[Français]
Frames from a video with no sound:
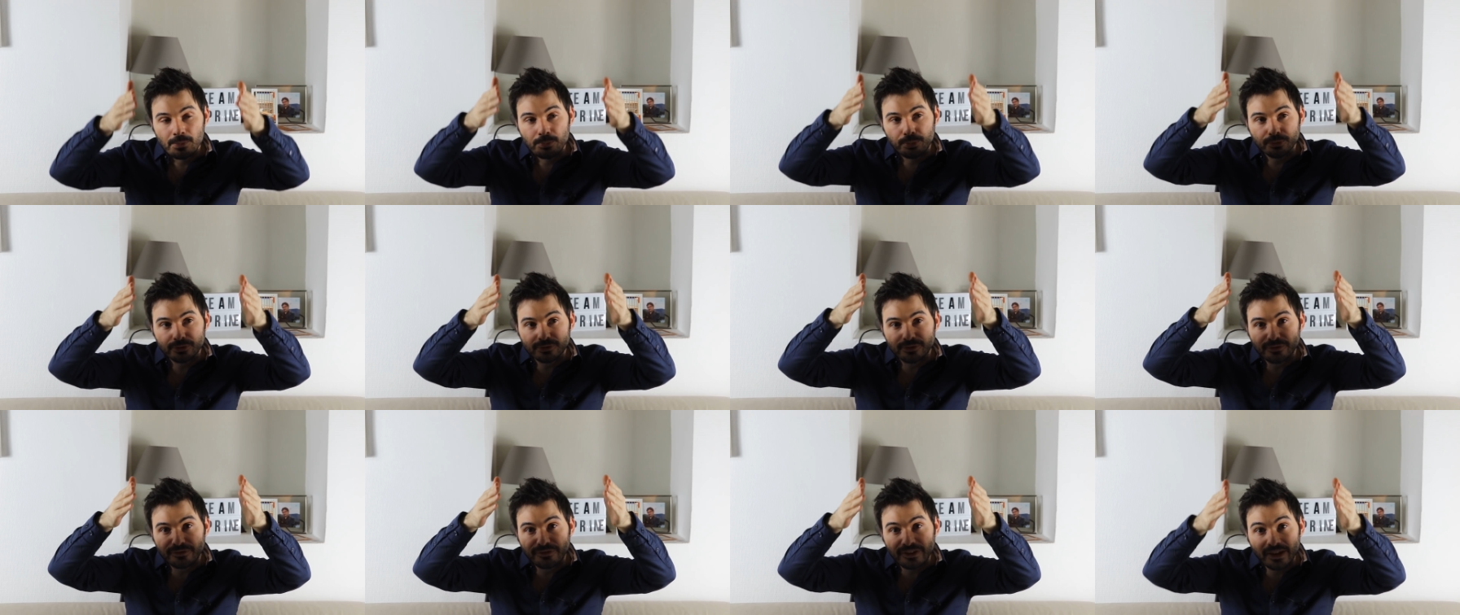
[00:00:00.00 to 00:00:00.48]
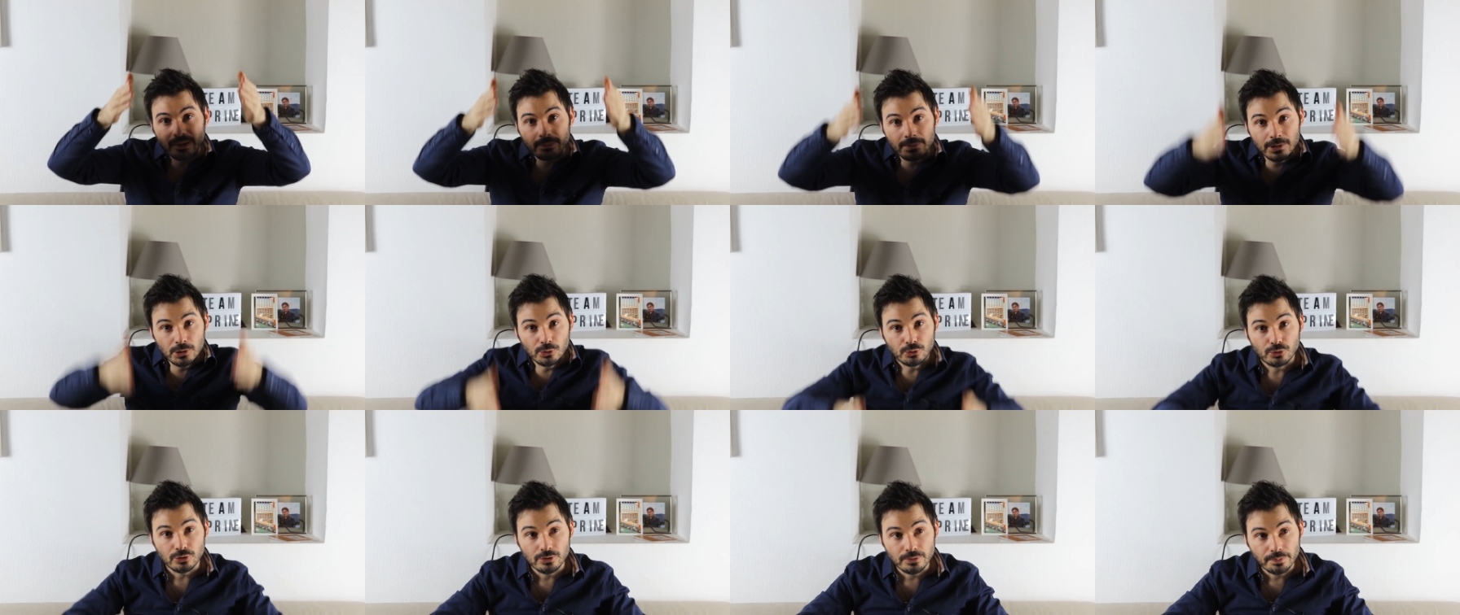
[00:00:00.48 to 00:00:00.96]
pour se
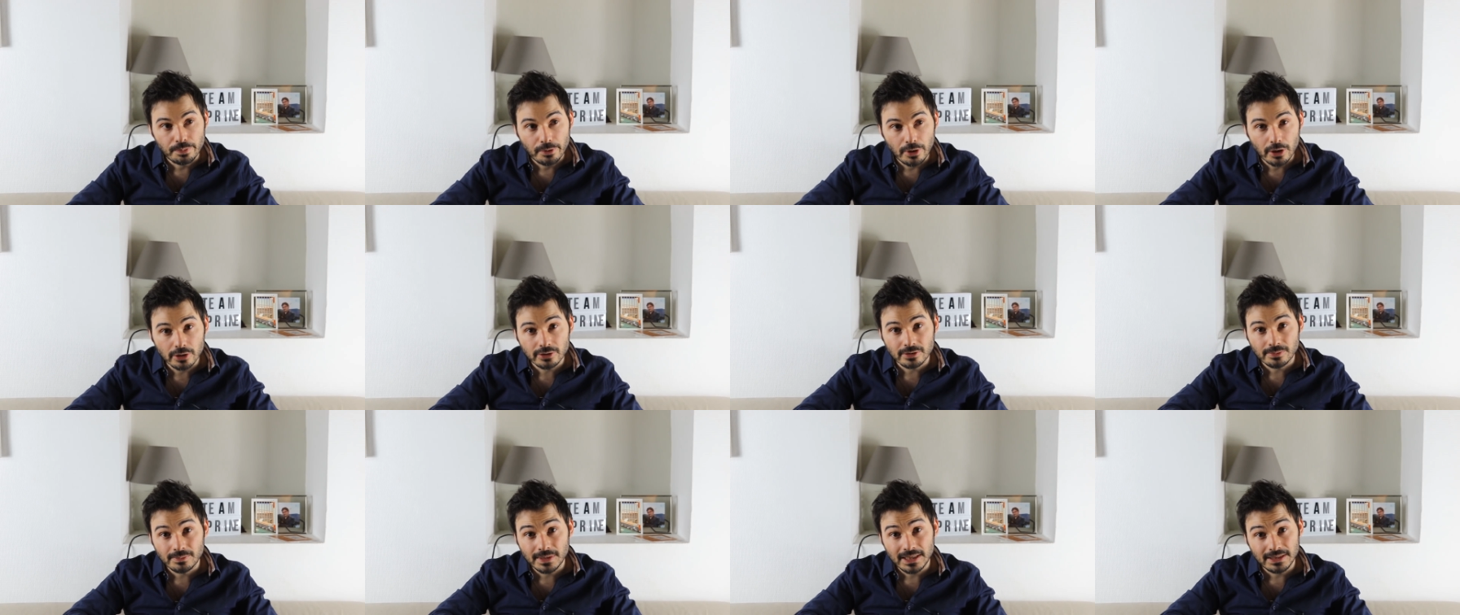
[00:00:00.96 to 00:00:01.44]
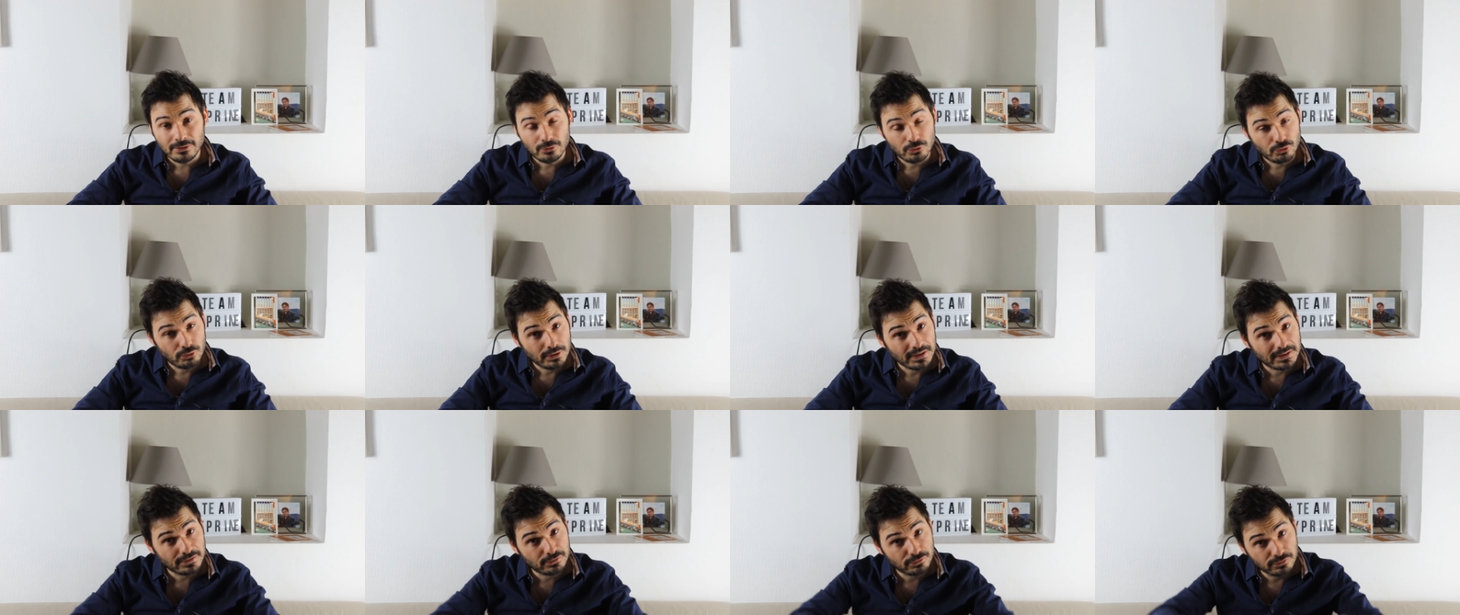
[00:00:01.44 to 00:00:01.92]
fermer aucune porte, mais du
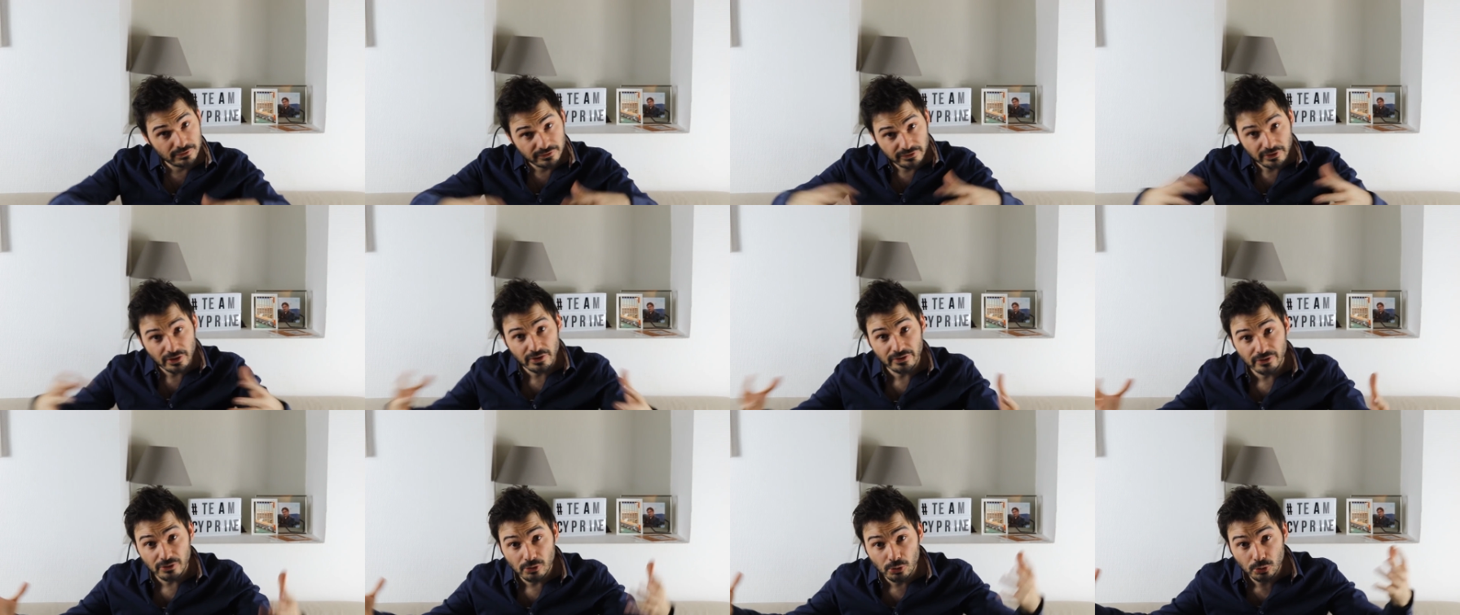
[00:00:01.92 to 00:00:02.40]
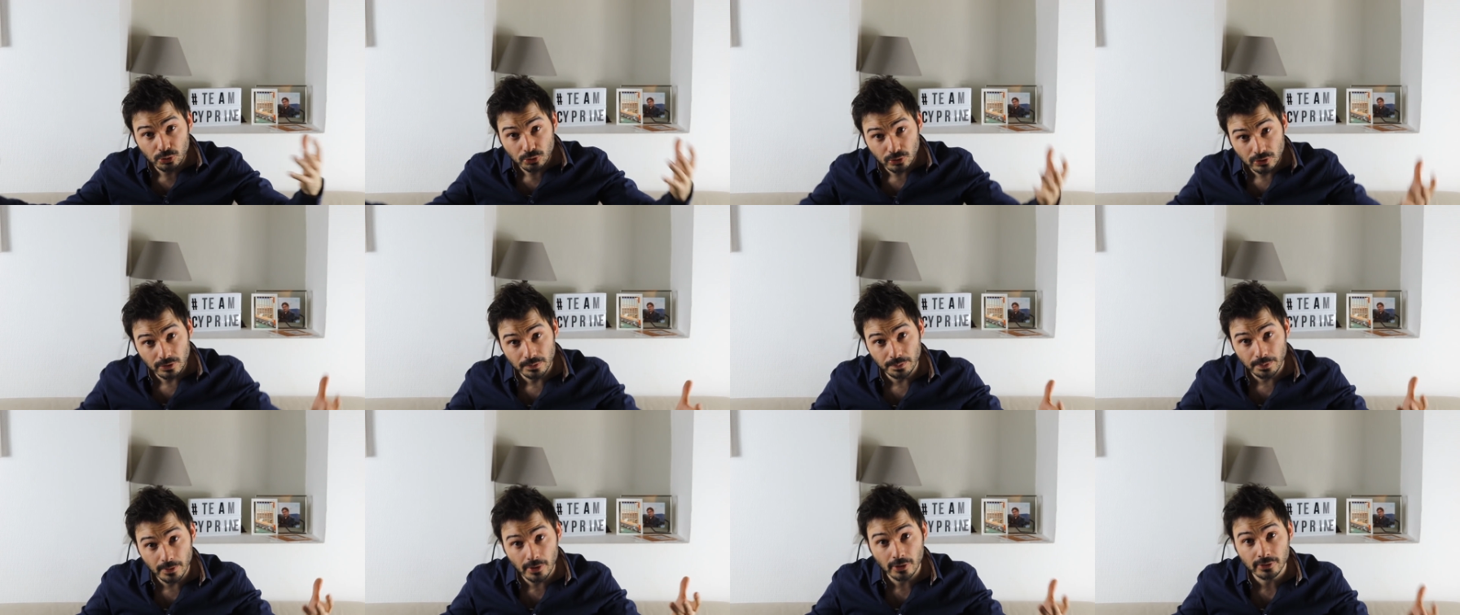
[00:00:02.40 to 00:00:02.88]
coup, ils s'ouvrent
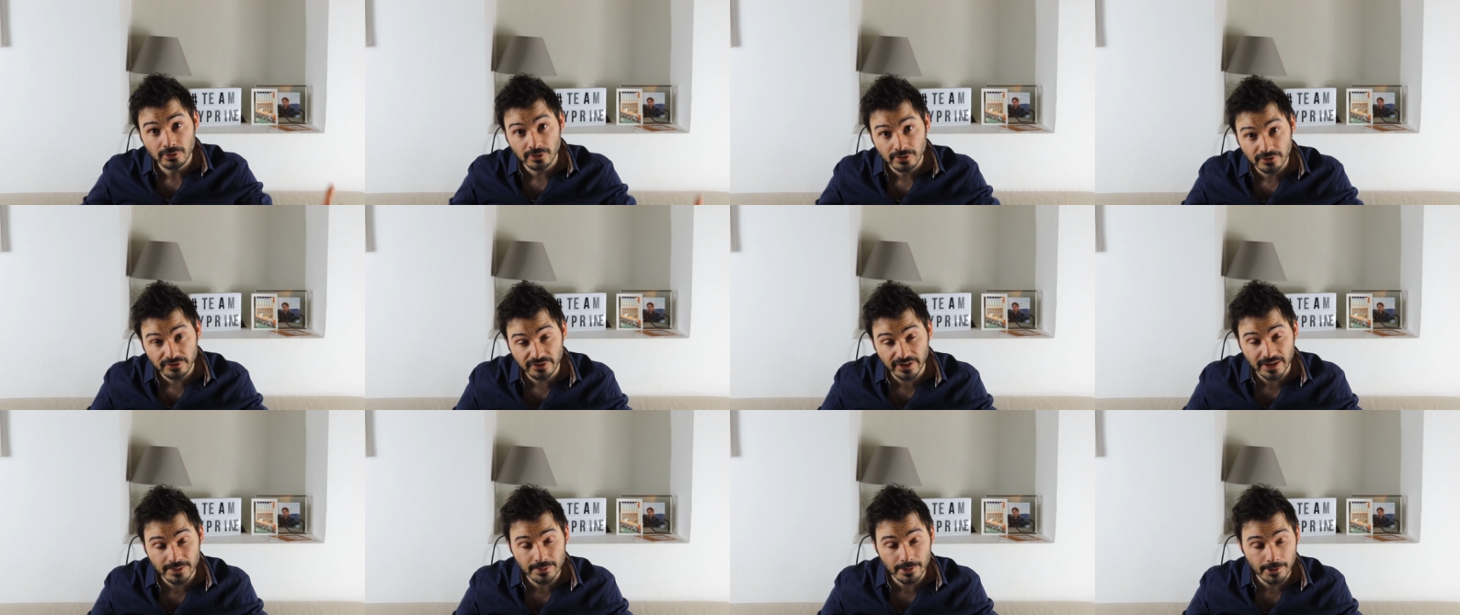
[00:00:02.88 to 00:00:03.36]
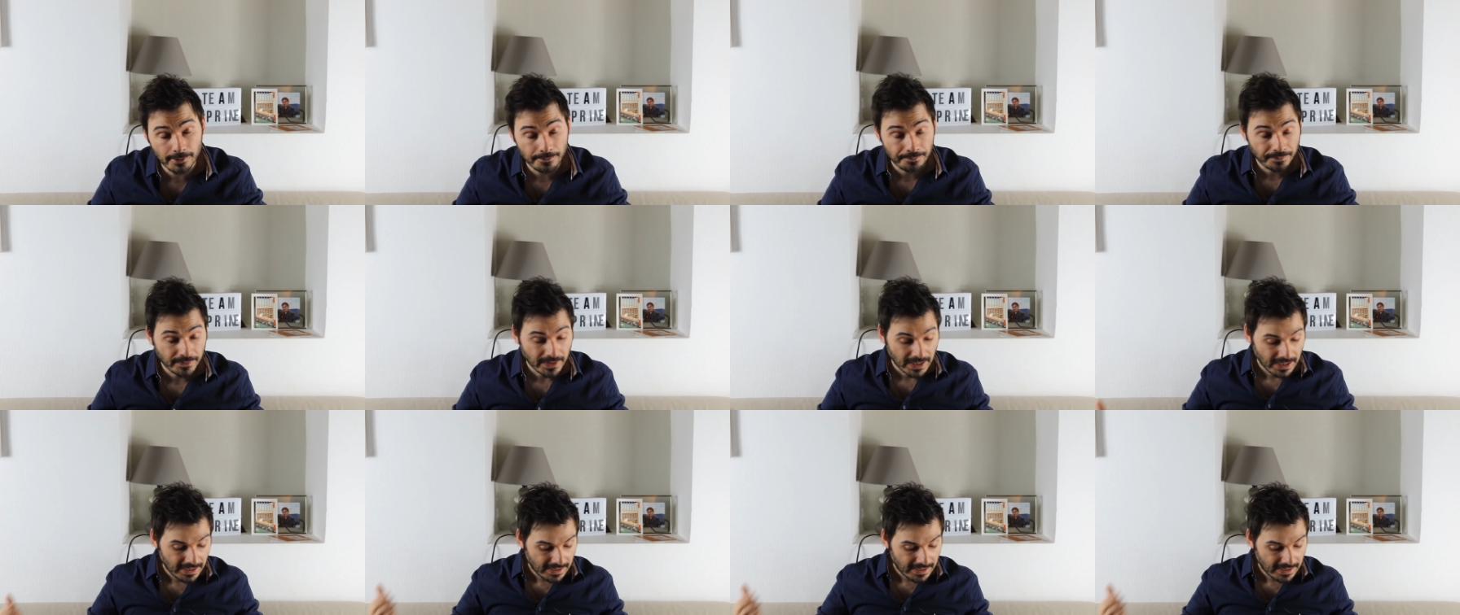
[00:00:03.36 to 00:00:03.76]
aucune porte vraiment.